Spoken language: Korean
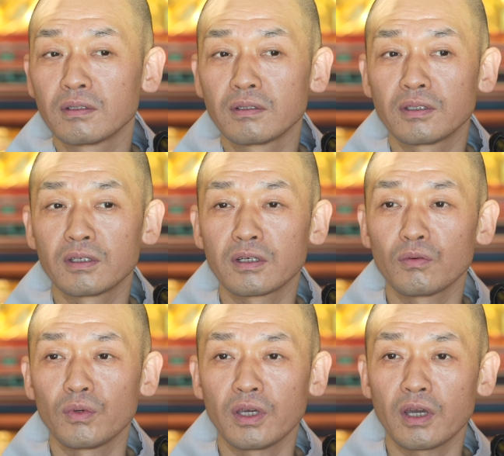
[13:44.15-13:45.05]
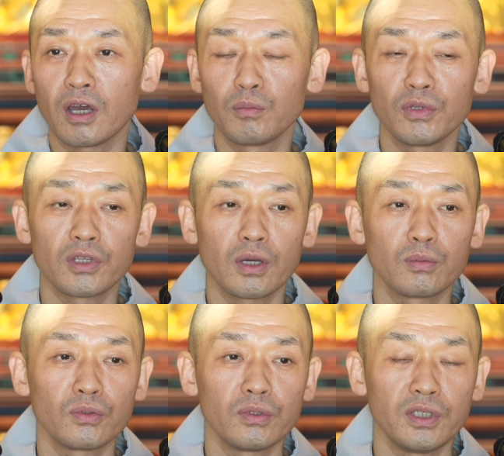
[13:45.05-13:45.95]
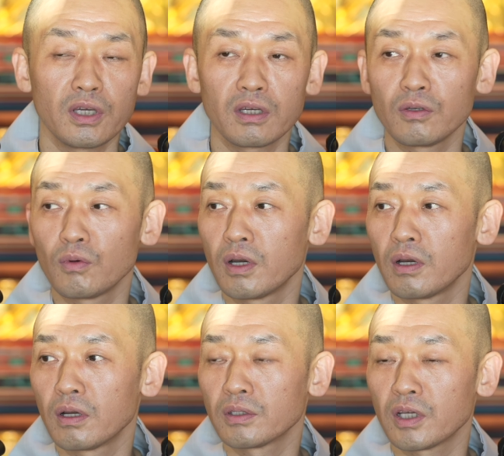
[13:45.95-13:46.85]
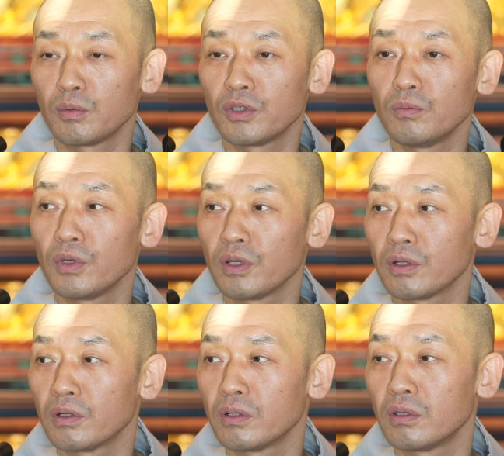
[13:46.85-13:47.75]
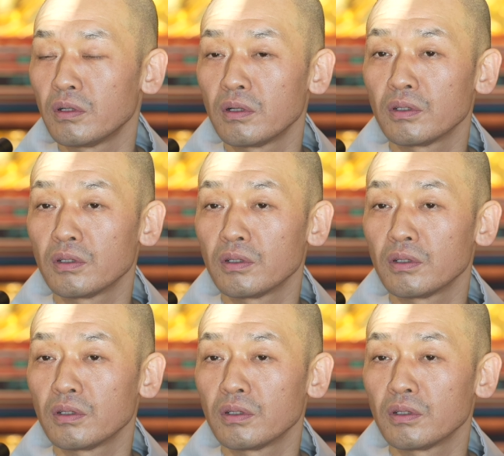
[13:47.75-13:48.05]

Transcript: 제가 왜 아미타불 이야기와 자비심 얘기를